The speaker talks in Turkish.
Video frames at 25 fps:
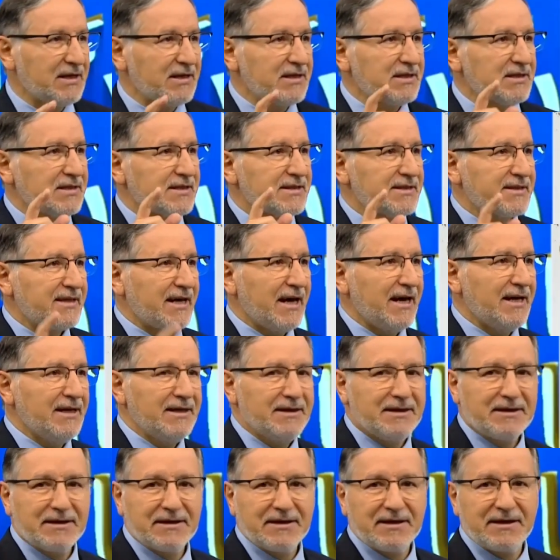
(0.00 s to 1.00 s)

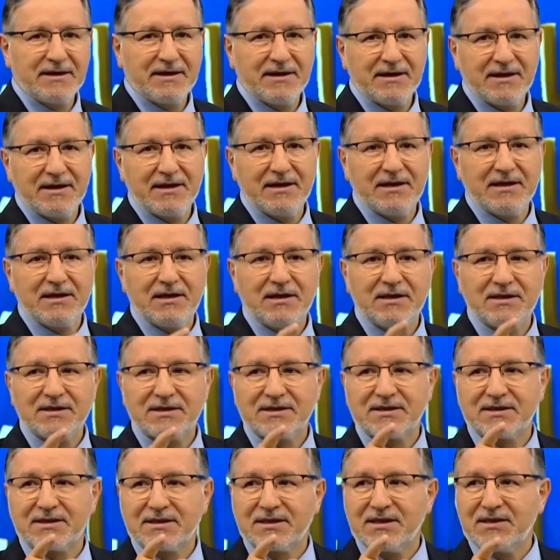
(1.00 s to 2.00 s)
sen
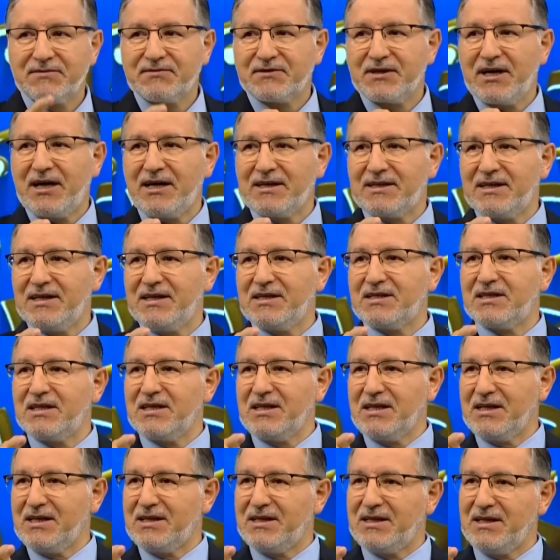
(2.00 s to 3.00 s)
sırf tatil için
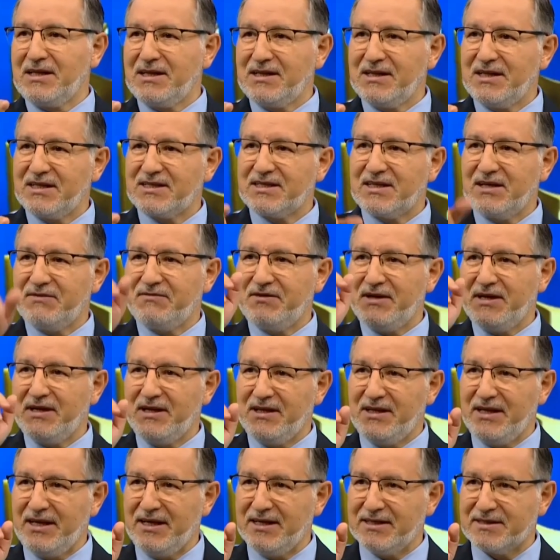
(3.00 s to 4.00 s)
gittiğinde
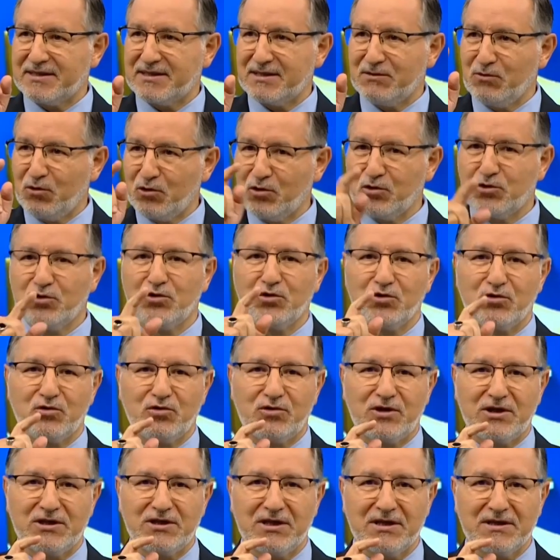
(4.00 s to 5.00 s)
seferi değilsin. Orucunu
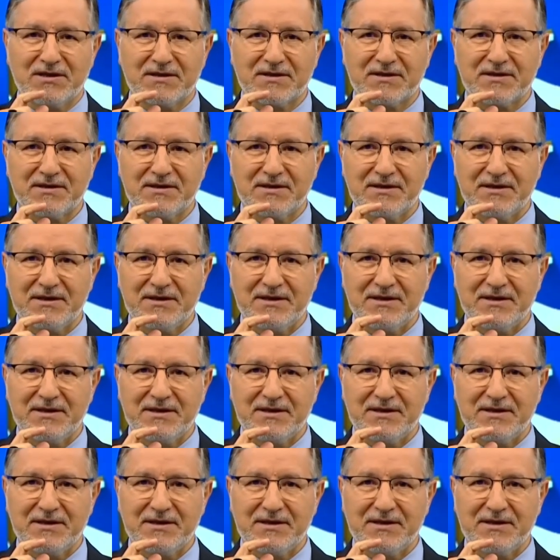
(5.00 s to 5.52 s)
tutacaksın.